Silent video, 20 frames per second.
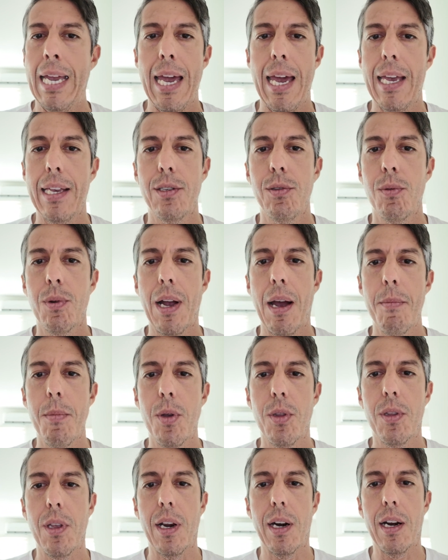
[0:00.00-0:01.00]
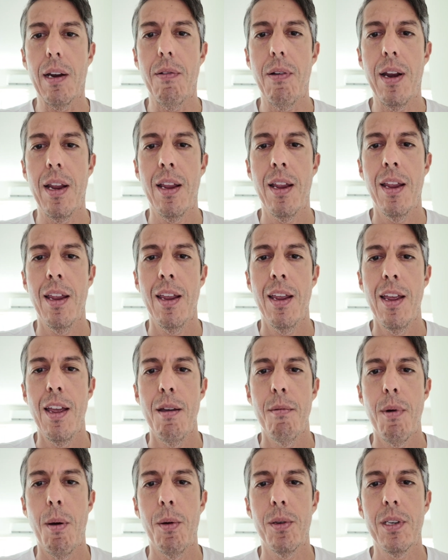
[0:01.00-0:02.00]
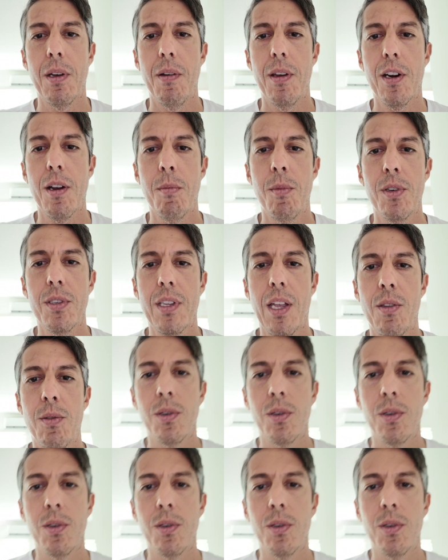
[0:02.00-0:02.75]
es un cambio terrible. Vamos a ver cómo están